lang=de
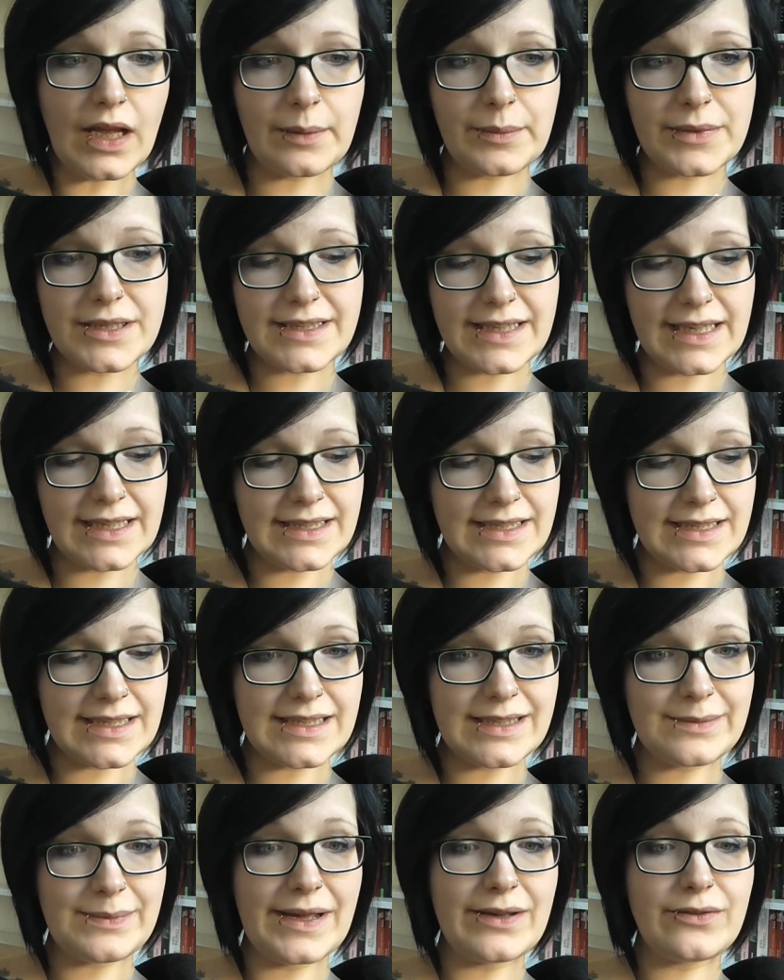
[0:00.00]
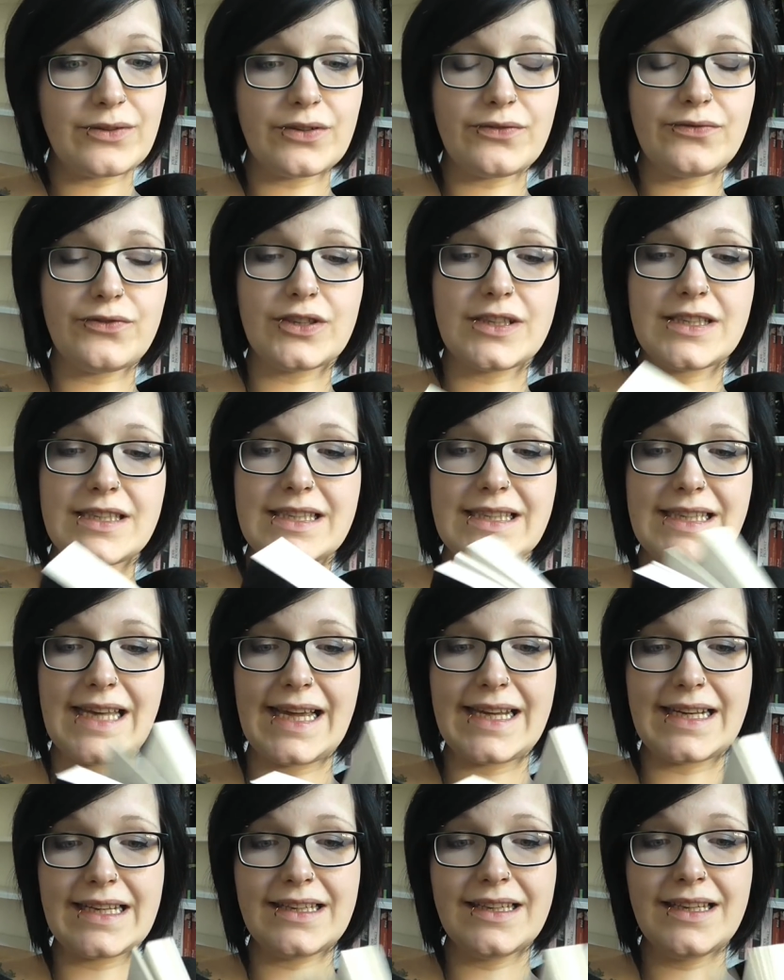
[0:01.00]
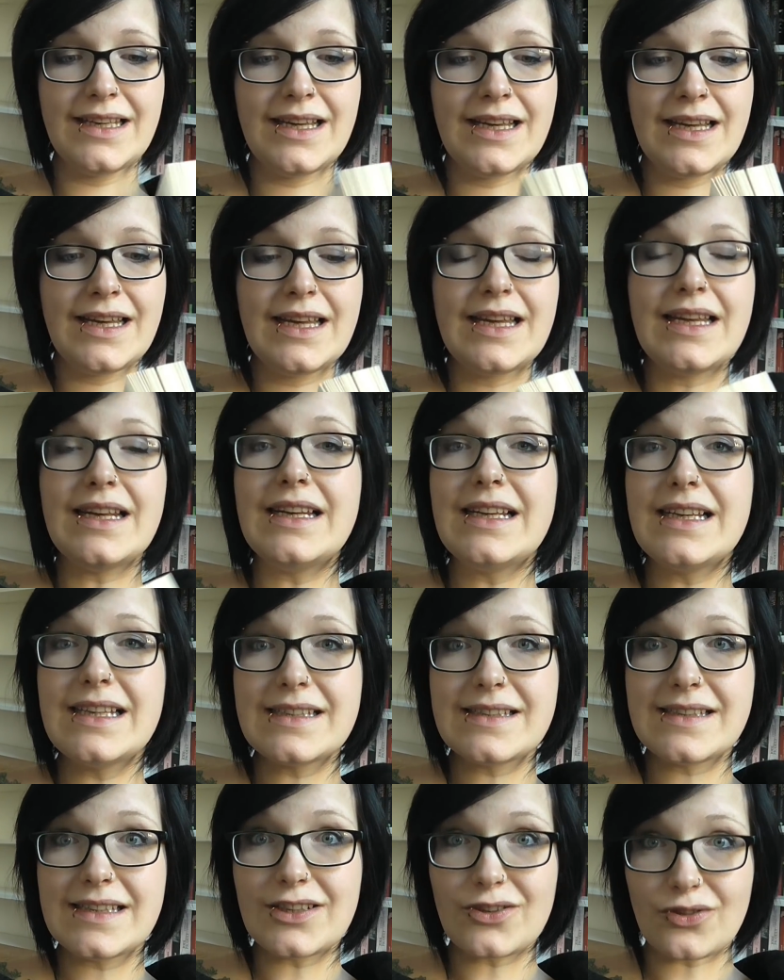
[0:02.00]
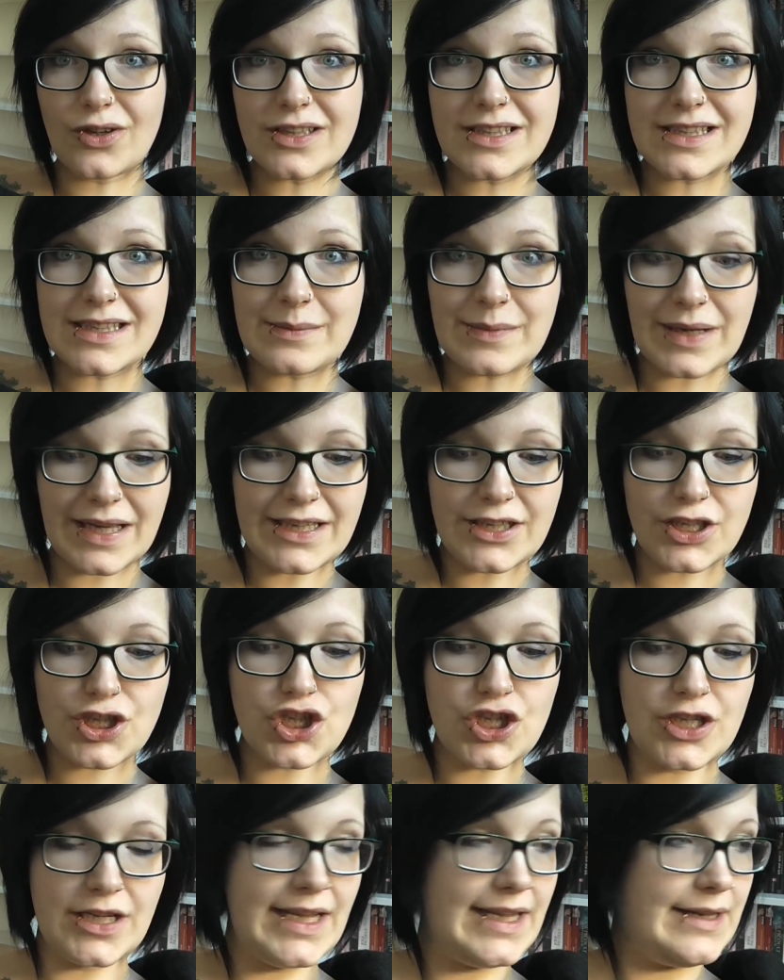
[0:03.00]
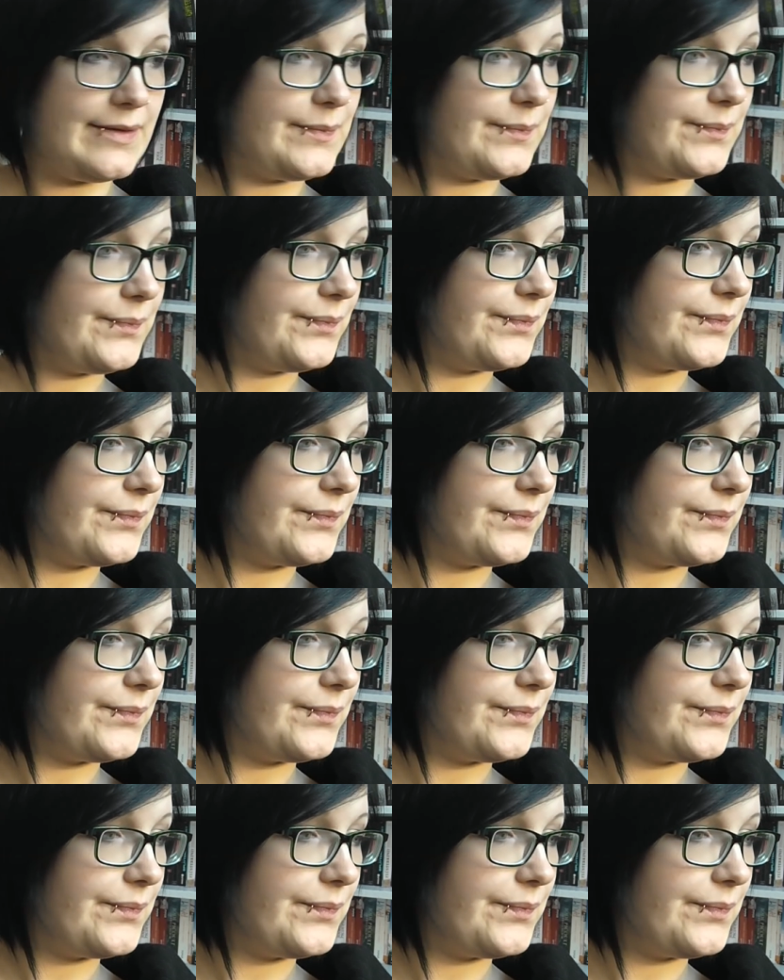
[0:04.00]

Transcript: Aber ich denke, diese 214 Seiten lesen sich trotzdem recht schnell.